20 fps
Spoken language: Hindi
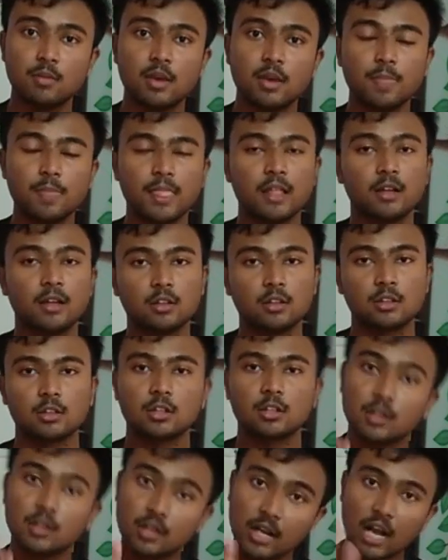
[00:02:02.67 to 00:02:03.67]
में
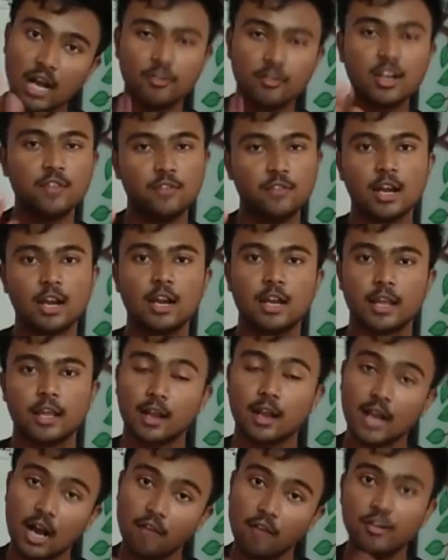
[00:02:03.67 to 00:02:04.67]
काफी डिफिकल्ट है
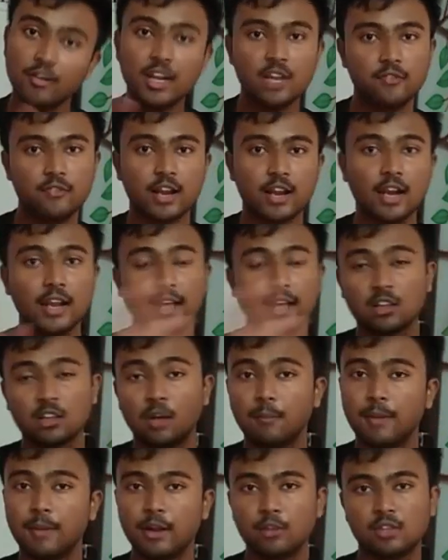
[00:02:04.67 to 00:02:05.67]
काफी डिफिकल्ट है एज
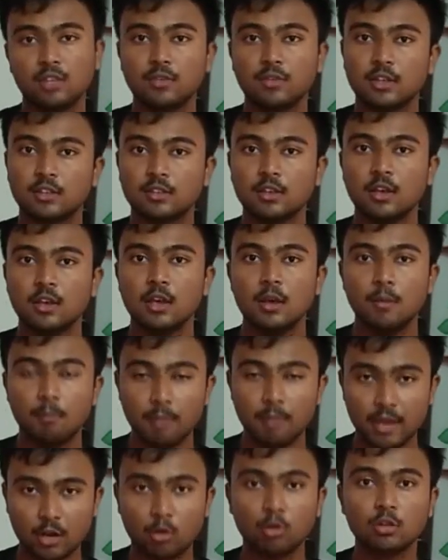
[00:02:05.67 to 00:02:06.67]
कम्पेयर टू सिविक्स
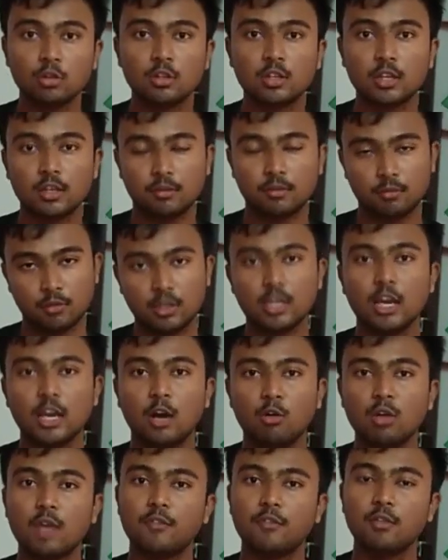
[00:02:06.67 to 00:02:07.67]
मैं खुद किया
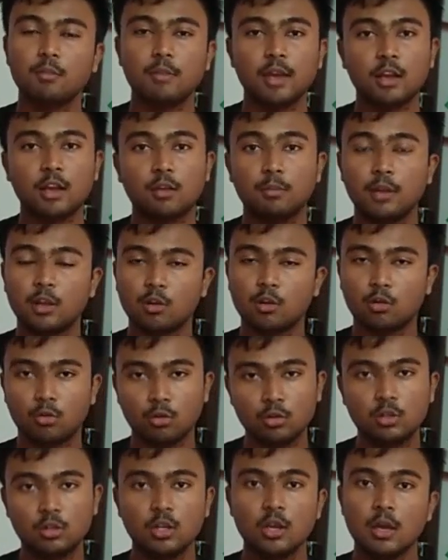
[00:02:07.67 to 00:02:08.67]
हूँ ये फिर मैं मेरे को
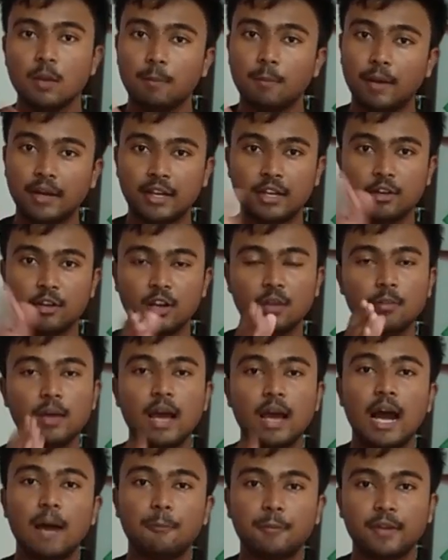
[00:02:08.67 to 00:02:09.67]
खुद पर्टिकुलर मैं
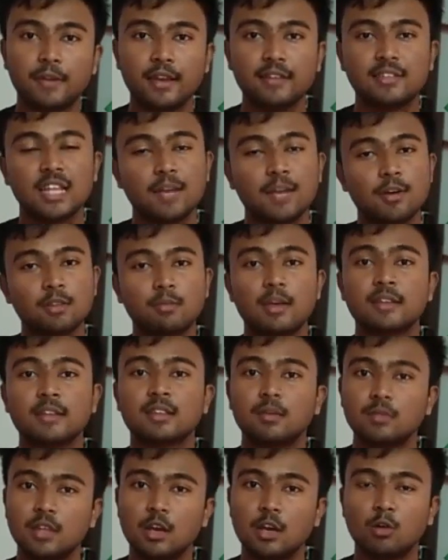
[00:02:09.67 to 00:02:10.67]
आपके सिलेबस में
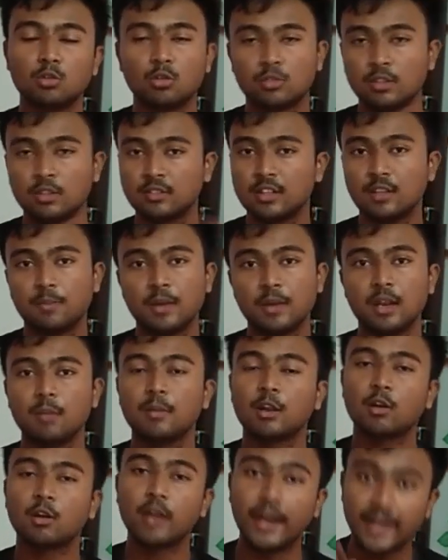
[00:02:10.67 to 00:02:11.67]
एग्जाम दिया हूँ दो तीन साल पहले
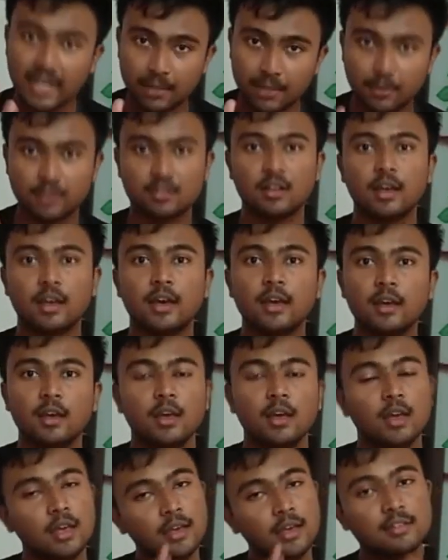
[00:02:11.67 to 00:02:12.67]
मेरे को नाइन्टी परसेंट आया
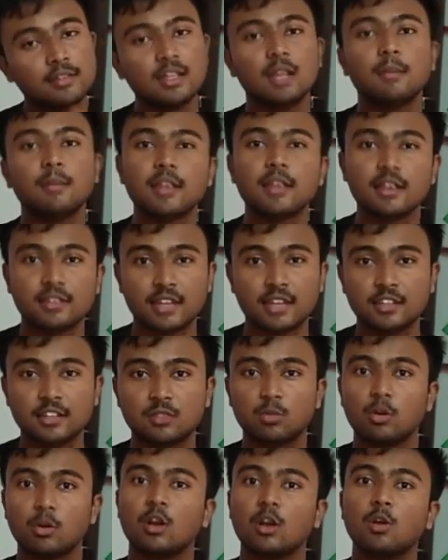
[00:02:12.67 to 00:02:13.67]
है इसलिए मैं ये सारी चीज
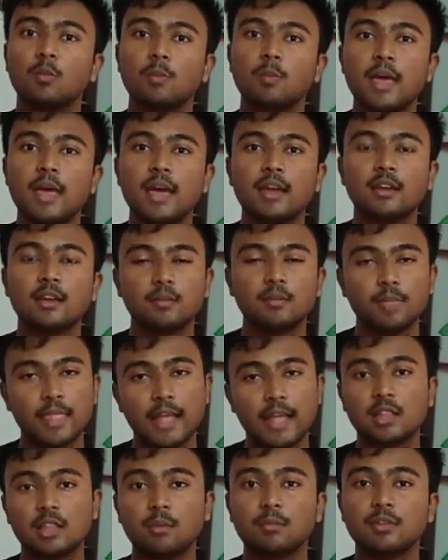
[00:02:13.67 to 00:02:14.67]
बोल रहा हूँ मैं
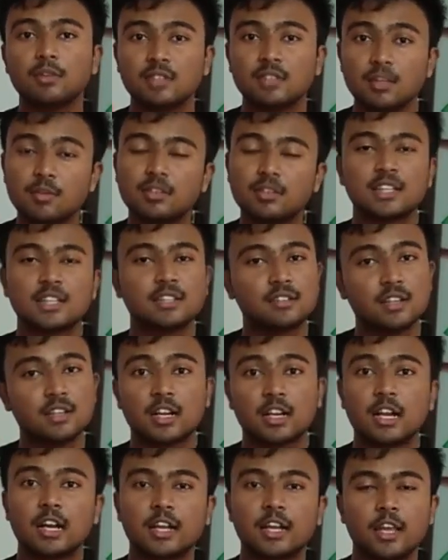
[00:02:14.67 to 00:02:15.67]
एकदम सीबी अच्छे से
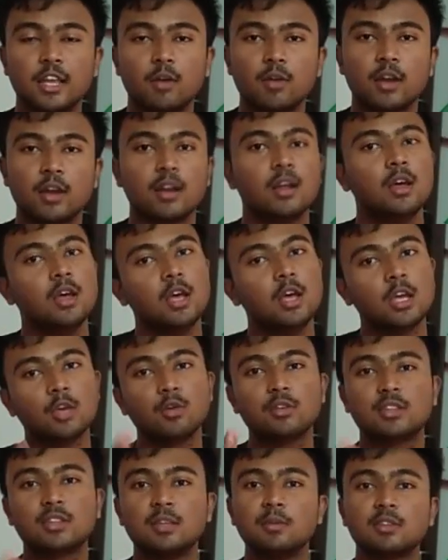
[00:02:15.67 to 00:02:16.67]
करके जाइए
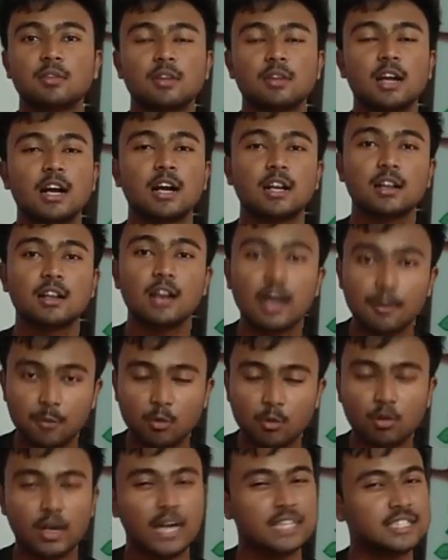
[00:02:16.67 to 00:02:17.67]
क्योंकि सिविक्स अगर आप
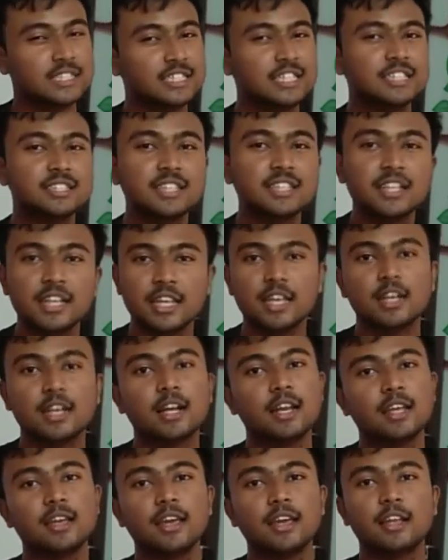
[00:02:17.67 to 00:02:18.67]
लोग अच्छे से नहीं
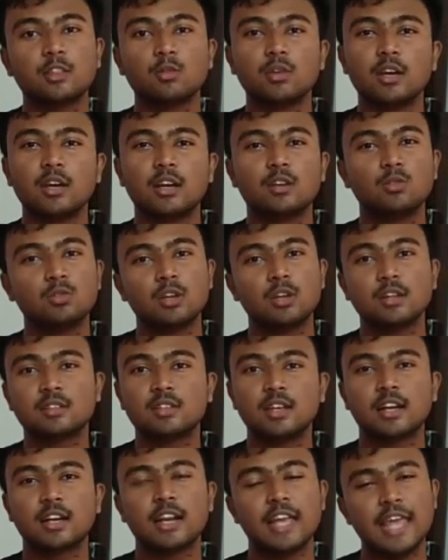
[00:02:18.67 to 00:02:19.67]
करेंगे तो यार उधर
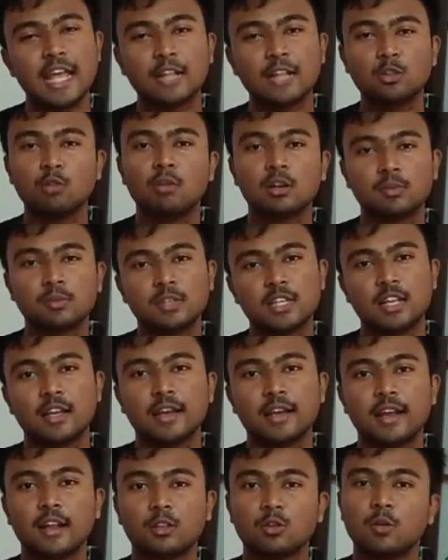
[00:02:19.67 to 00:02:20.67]
से अगर एक दो मार्क में चला
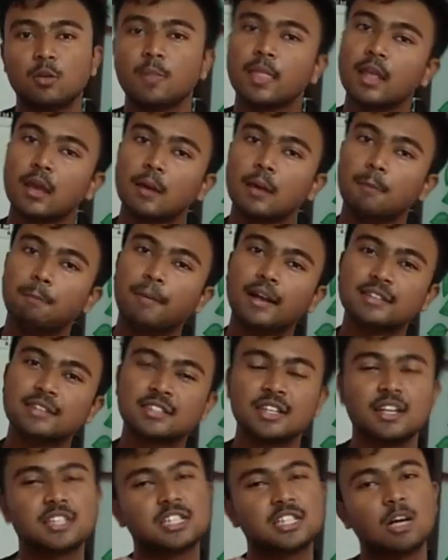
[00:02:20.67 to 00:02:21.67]
गया ना तो
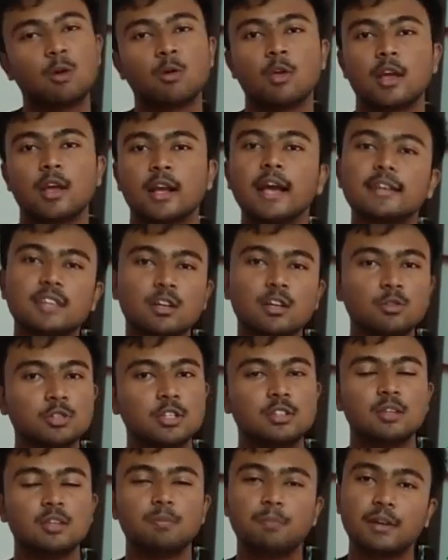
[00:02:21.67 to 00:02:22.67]
परसेंटेज डाउन जाएगा ऐसा कुछ नहीं
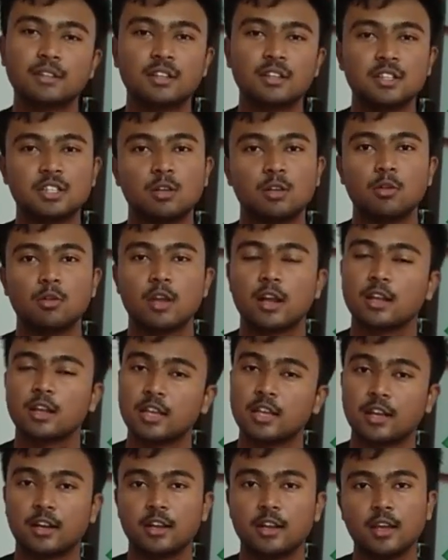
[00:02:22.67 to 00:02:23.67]
सिर्फ परसेंटेज डाउन हो
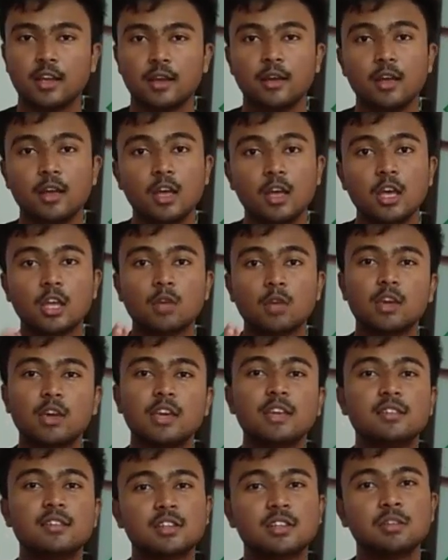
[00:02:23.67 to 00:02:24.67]
जाएगा ठीक है क्योंकि
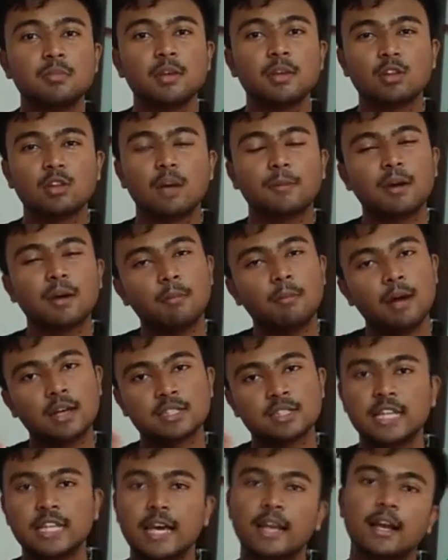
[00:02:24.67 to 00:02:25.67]
हिस्ट्री में तो आपका
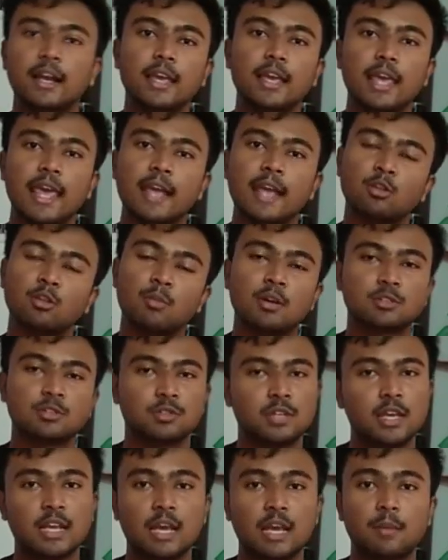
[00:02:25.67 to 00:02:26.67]
मार्क्स जाएगा एक दो मार्क्स हो
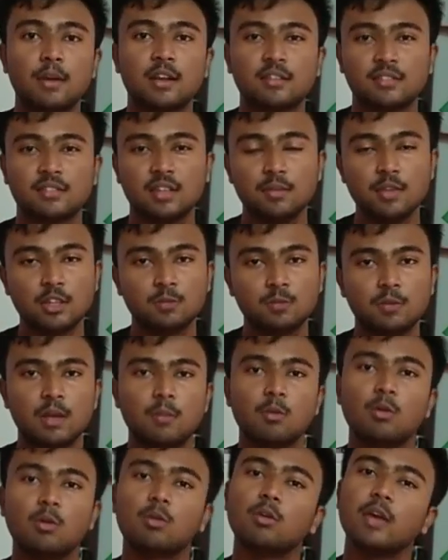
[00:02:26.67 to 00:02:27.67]
तो जाएगा बट सिविक्स में हम
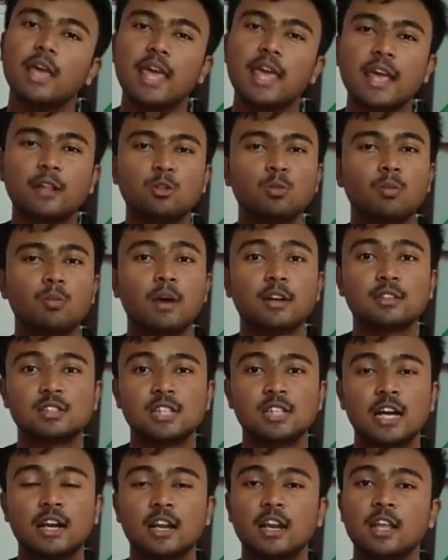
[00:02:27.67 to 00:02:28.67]
लोग को एक दो मार्क्स
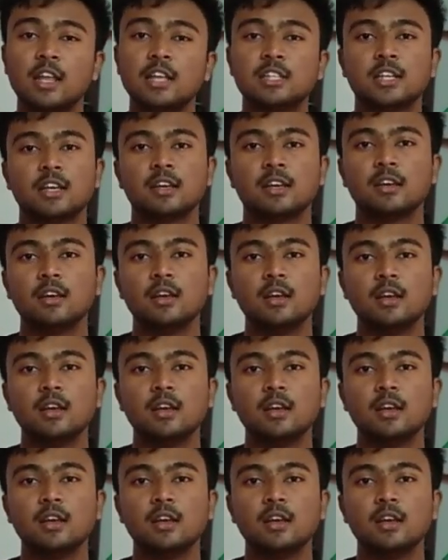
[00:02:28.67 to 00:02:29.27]
जाना नहीं चाहिए